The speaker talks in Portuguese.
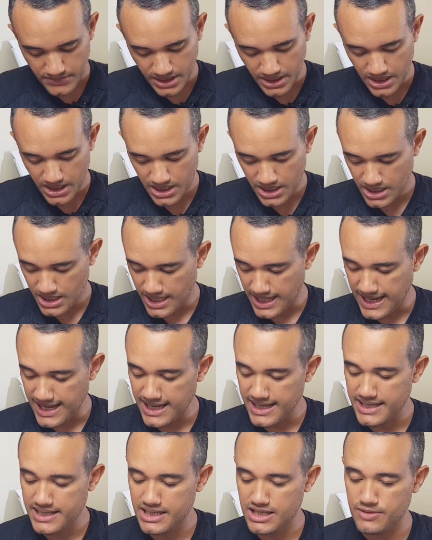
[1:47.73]
é,
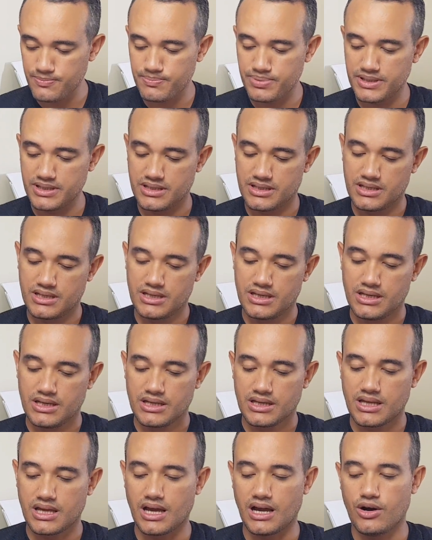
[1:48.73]
a RIP,
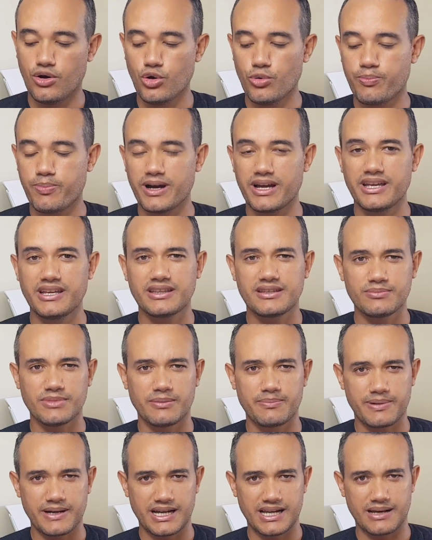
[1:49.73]
que é a roupa
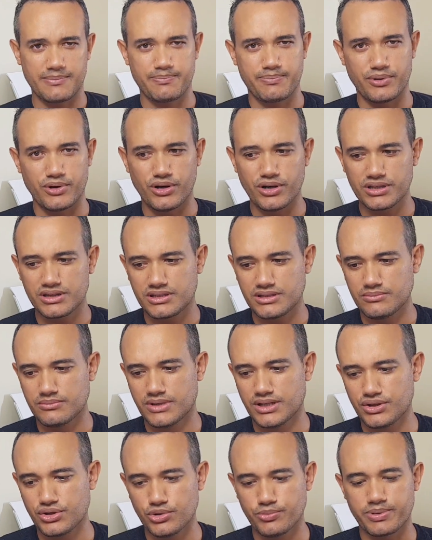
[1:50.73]
íntima para porte,
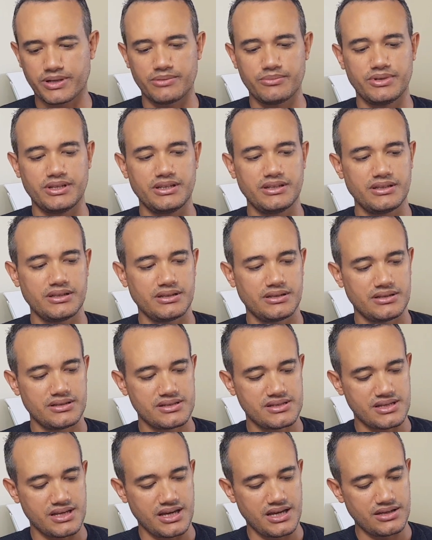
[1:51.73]
mandou para mim,
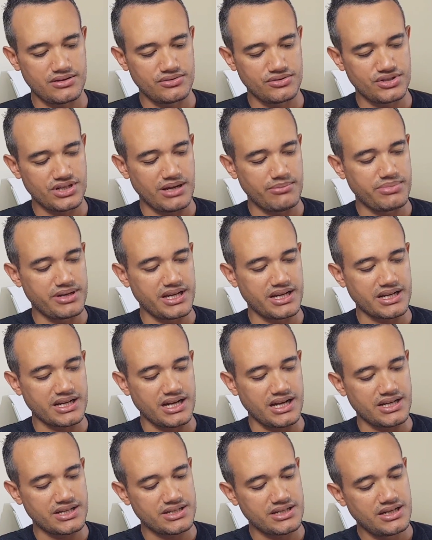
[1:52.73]
certo? Eu já abri a
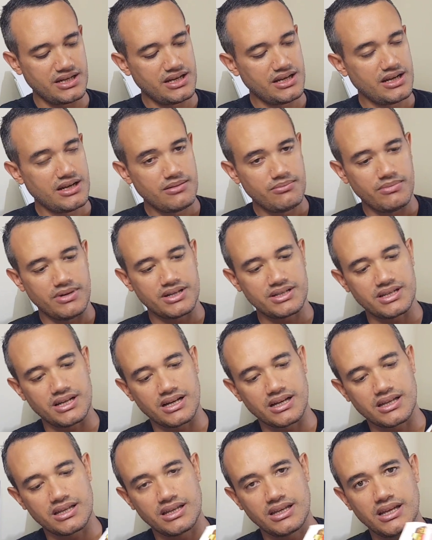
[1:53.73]
caixa, mas
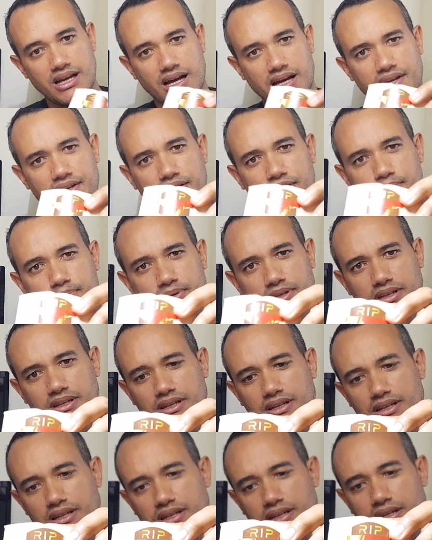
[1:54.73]
está aqui a
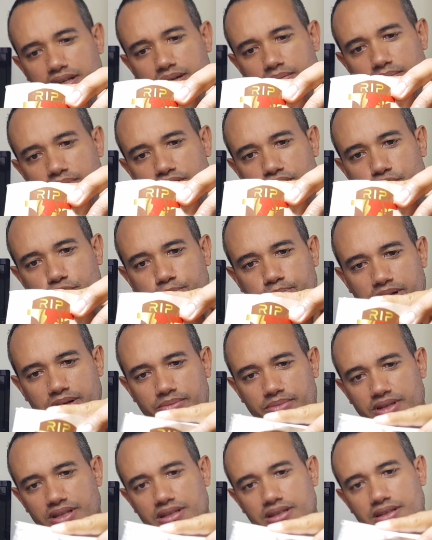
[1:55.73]
RIP, mandou para
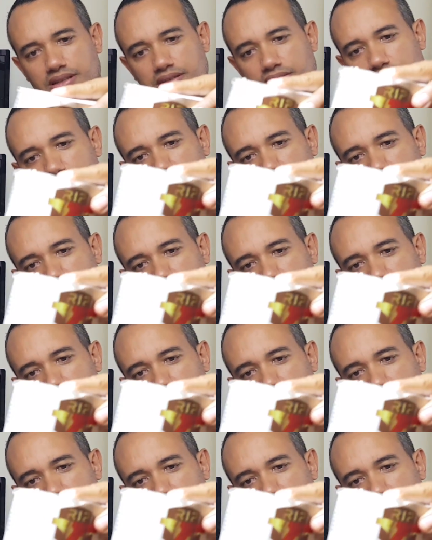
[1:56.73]
mim